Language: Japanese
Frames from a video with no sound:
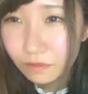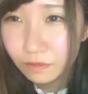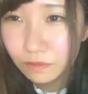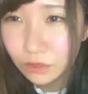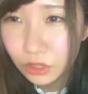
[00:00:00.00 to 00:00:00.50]

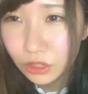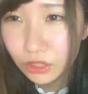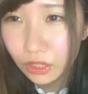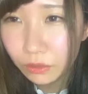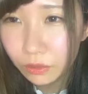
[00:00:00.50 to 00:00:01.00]
うん、
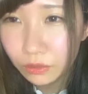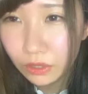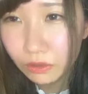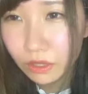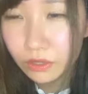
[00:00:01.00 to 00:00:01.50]
鈴鹿のこと
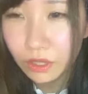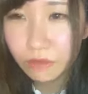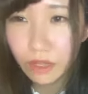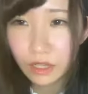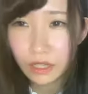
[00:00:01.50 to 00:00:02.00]
なのか、そ
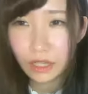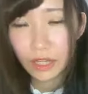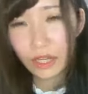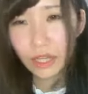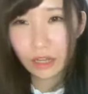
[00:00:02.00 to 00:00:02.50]
れは。
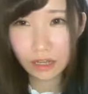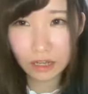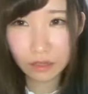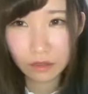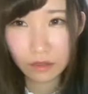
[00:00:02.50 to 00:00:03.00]
えー、なん
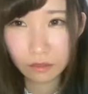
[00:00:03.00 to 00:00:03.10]
か、